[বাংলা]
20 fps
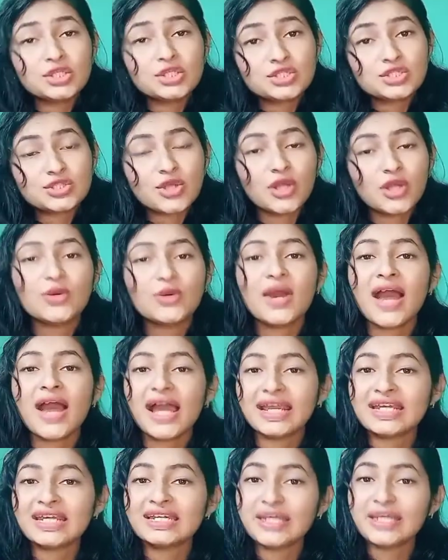চলো
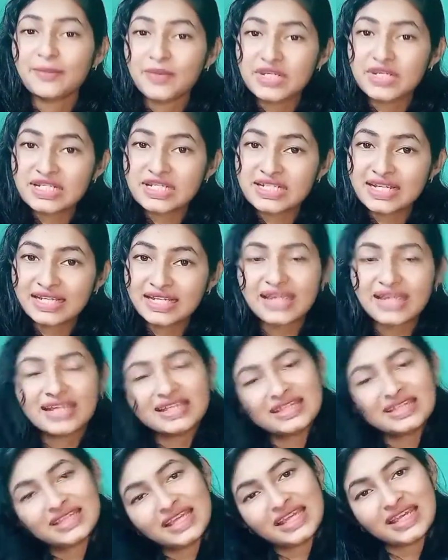আগে রেমেডিটাকে
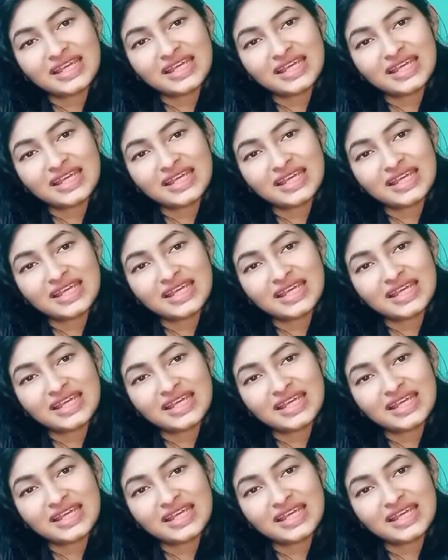দেখে